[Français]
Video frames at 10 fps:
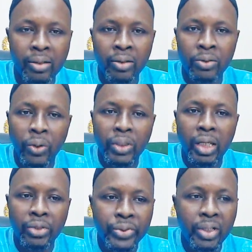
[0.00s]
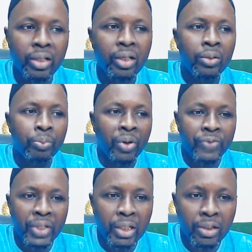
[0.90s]
Donner à Dieu, faire
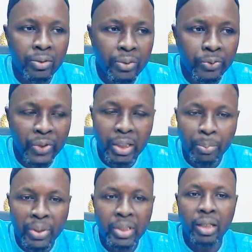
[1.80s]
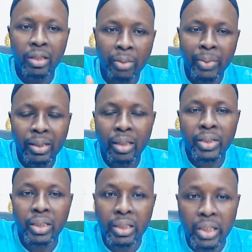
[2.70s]
des, faire prières, demander à Dieu de
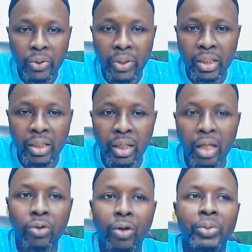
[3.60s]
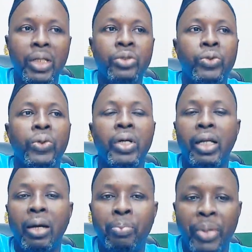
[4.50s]
te donner. Et comme ça, tu auras la
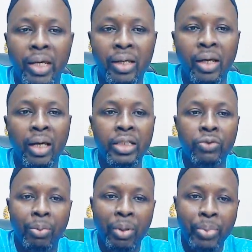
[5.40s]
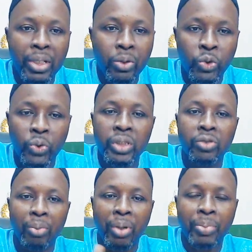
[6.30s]
paix et tu ne vas pas payer aujourd'hui, tu ne vas
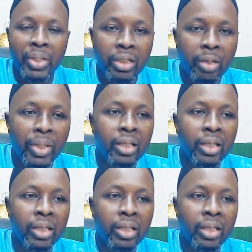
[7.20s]
pas payer demain.